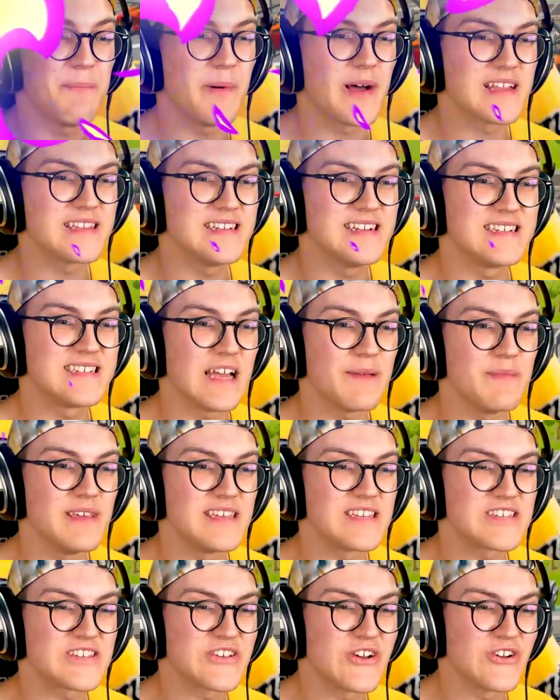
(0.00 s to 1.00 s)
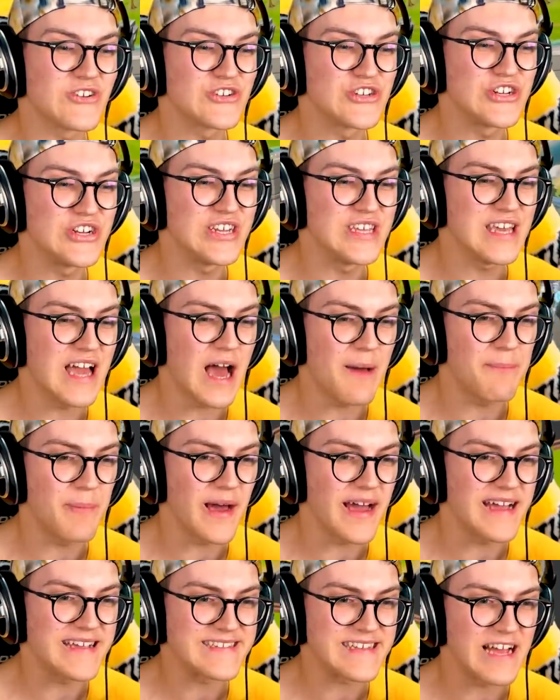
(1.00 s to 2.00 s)
parti les amis, sans Julie
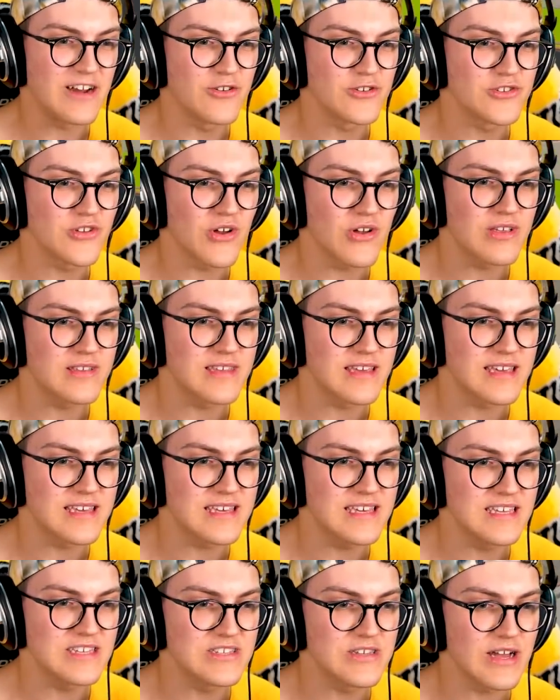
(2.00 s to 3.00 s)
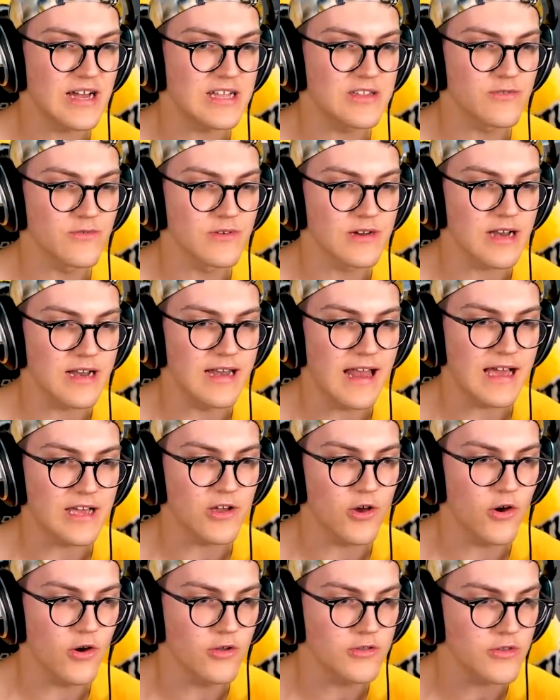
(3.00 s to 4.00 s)
apparaissent à l'autorité Qui sera donc la
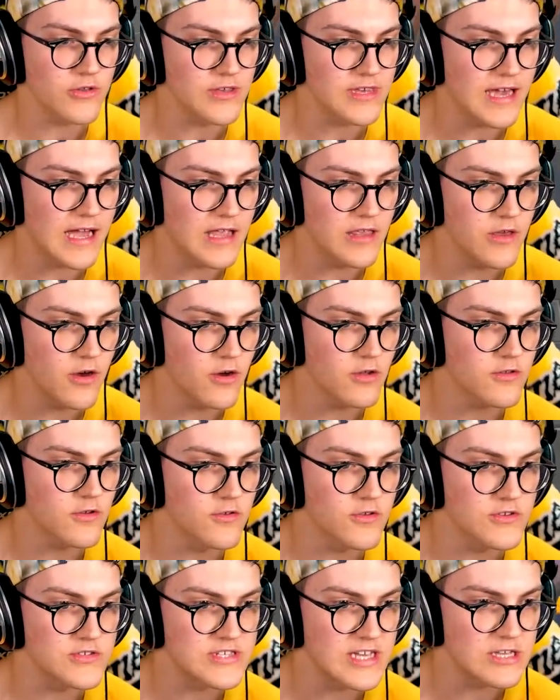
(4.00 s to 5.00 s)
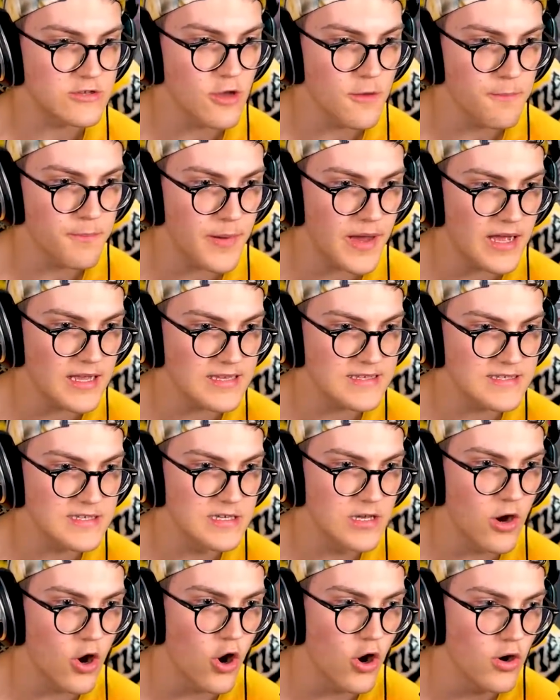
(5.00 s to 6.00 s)
grande gagnante de cette
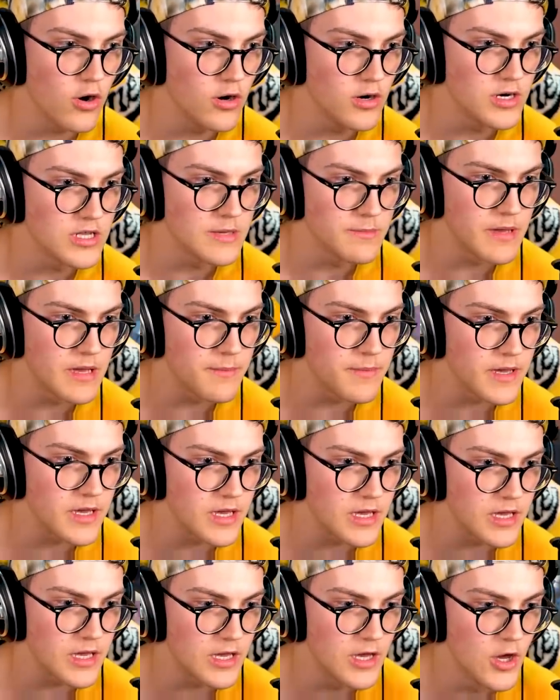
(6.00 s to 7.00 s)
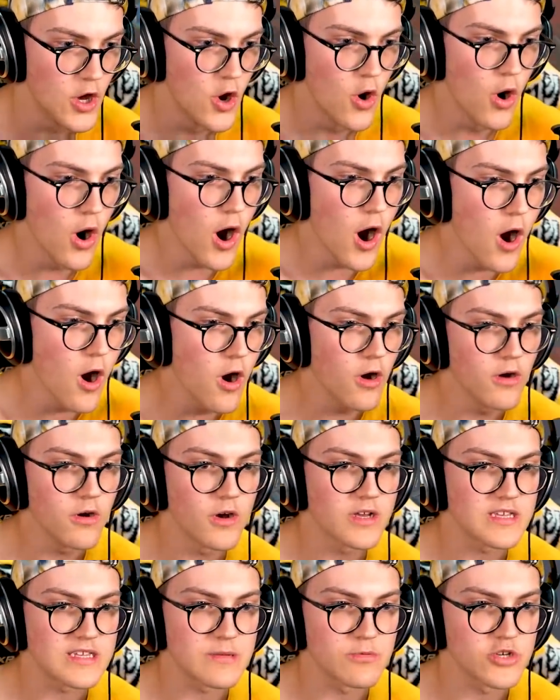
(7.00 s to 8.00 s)
partie Holy bébé
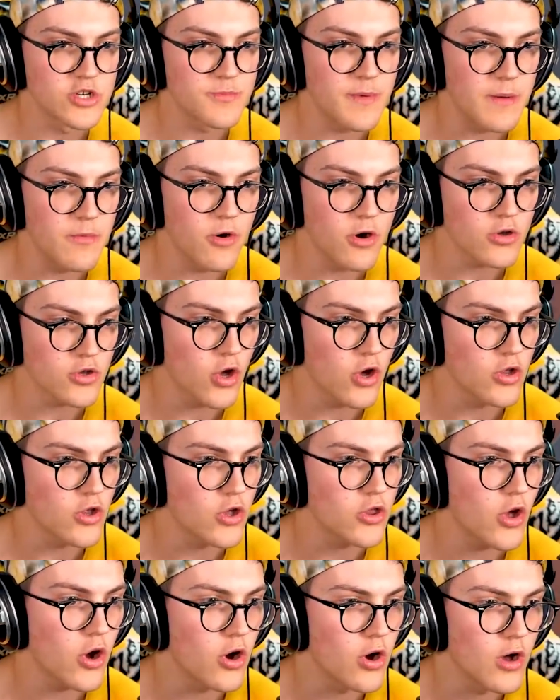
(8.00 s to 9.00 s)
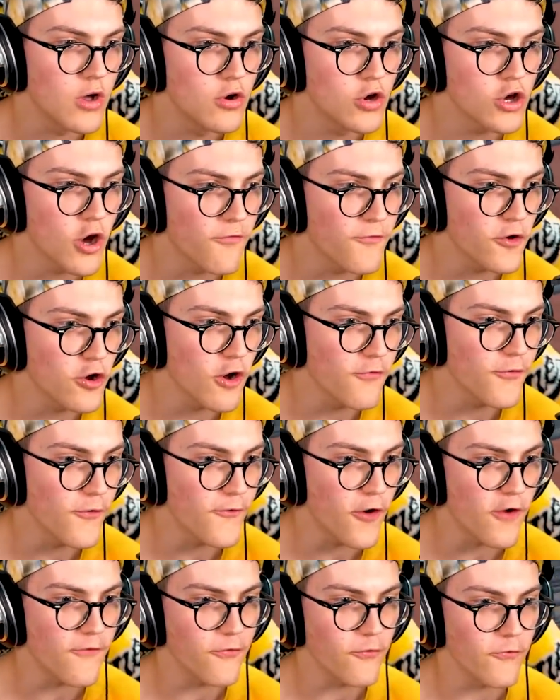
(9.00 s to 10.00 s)
Ok, c'est bon, je suis pas mort, non, non, non Le coffre, le coffre, le
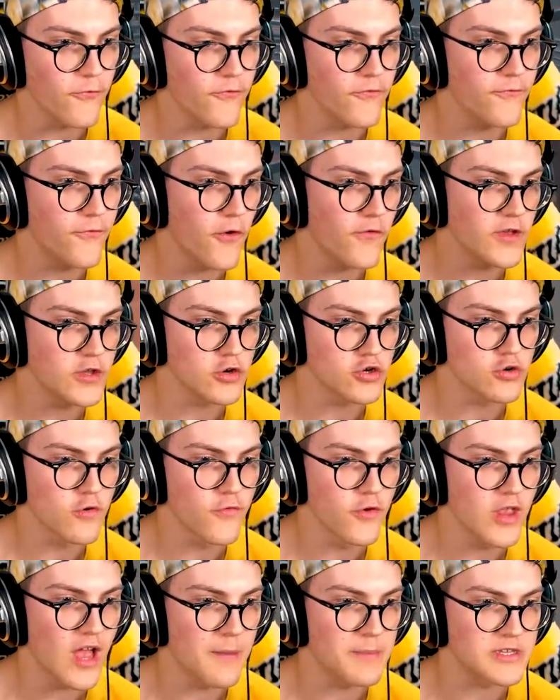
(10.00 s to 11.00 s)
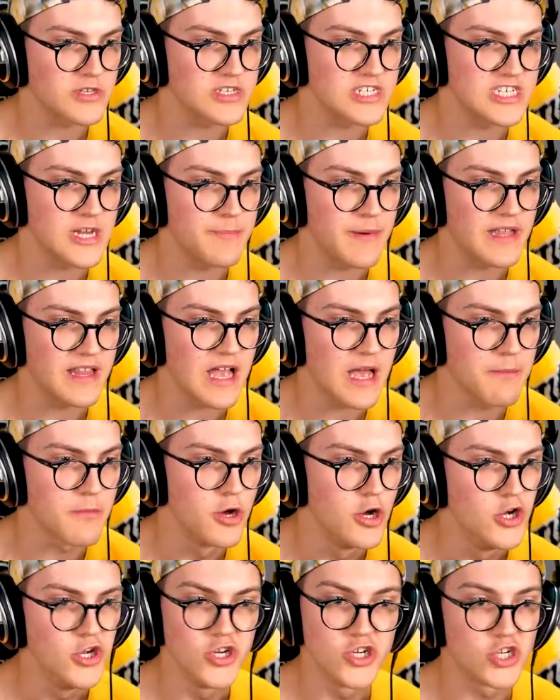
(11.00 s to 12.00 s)
coffre, faut, vite que je trouve une arme Parce que j'ai pas d'arme,
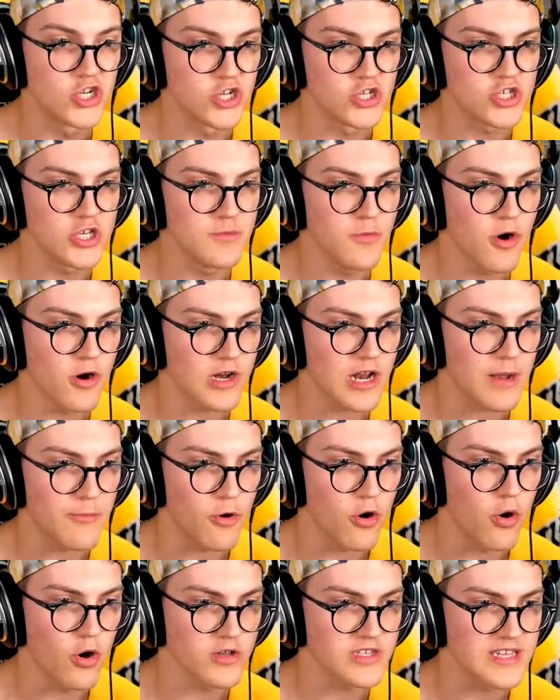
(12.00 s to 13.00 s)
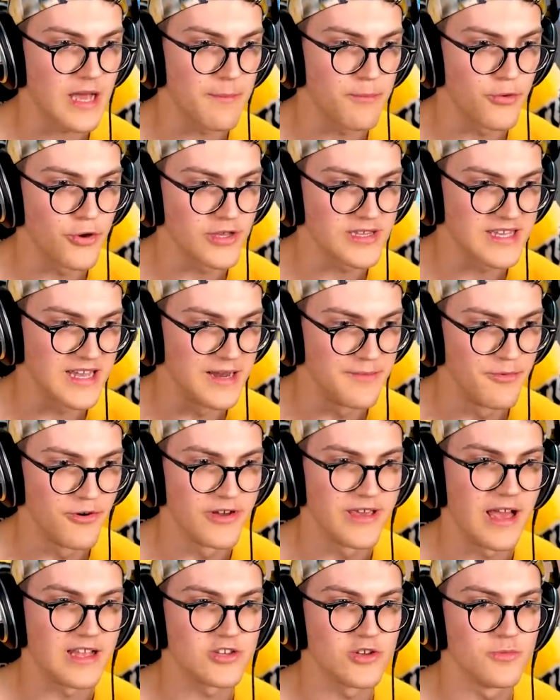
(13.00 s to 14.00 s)
je suis mort clairement Oh, ça bug tellement,
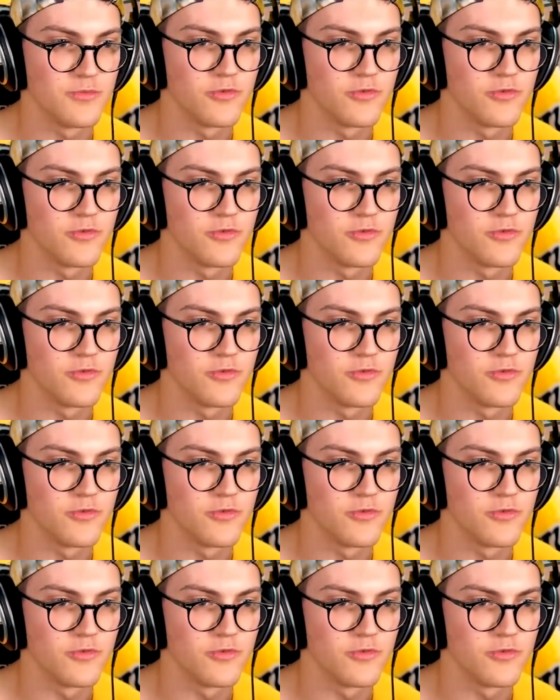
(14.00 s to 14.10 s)
il y a deux